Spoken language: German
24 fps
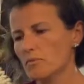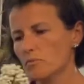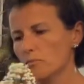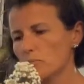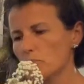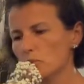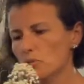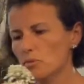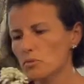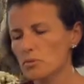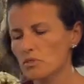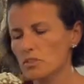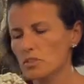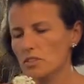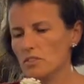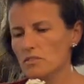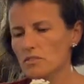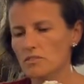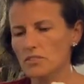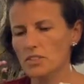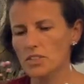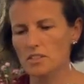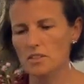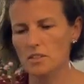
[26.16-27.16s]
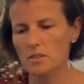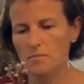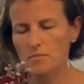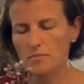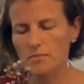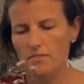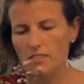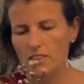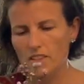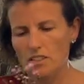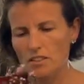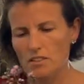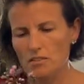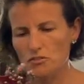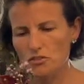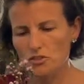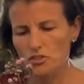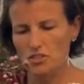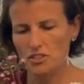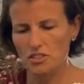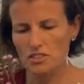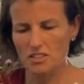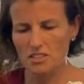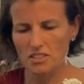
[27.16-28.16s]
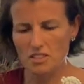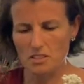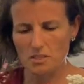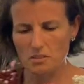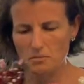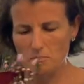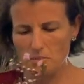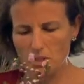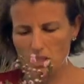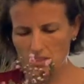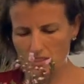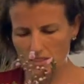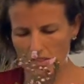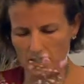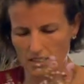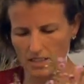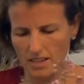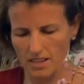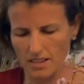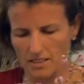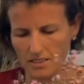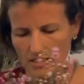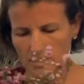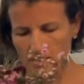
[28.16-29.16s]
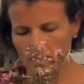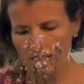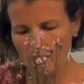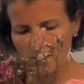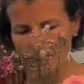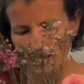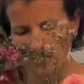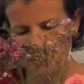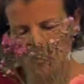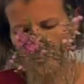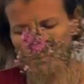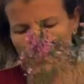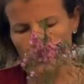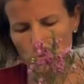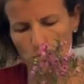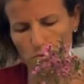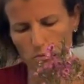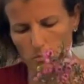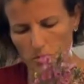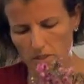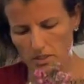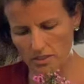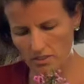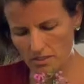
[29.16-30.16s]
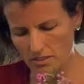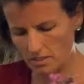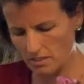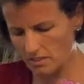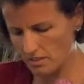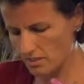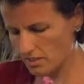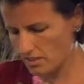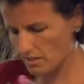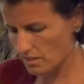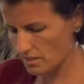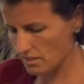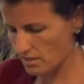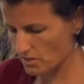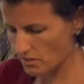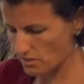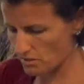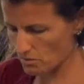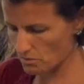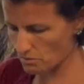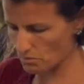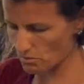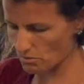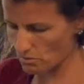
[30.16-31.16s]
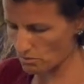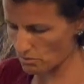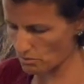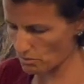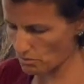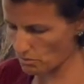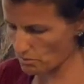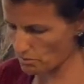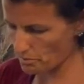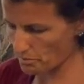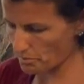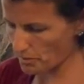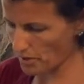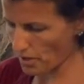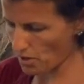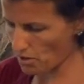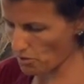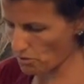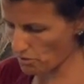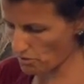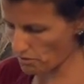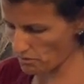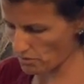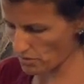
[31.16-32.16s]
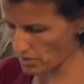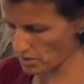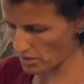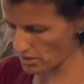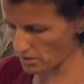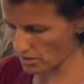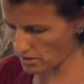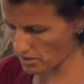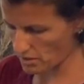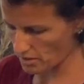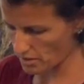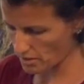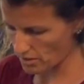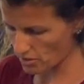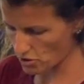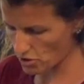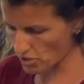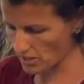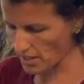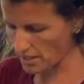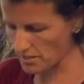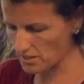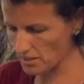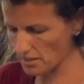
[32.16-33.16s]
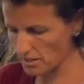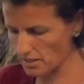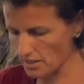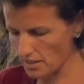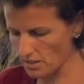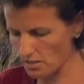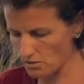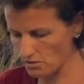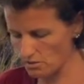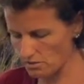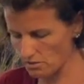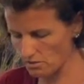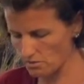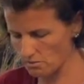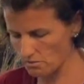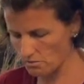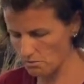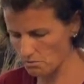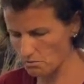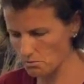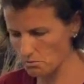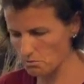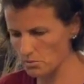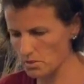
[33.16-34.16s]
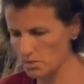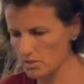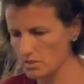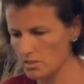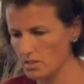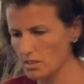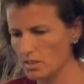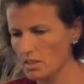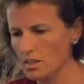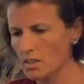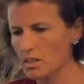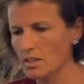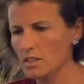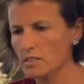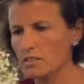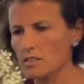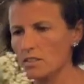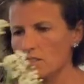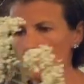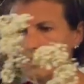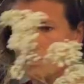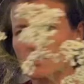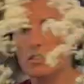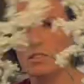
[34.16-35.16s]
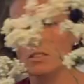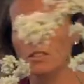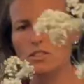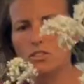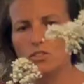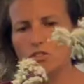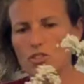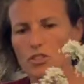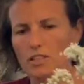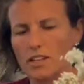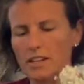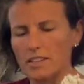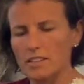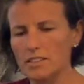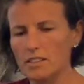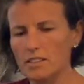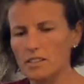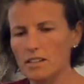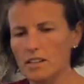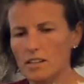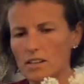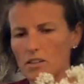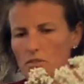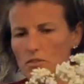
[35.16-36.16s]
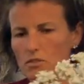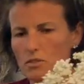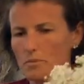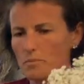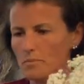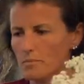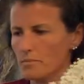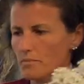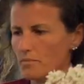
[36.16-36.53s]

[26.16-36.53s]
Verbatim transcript: benötigen wir verschiedene Materialien an Blumen, so, brauchen wir Schleierkraut. Moment. Das ist hier das Schleierkraut.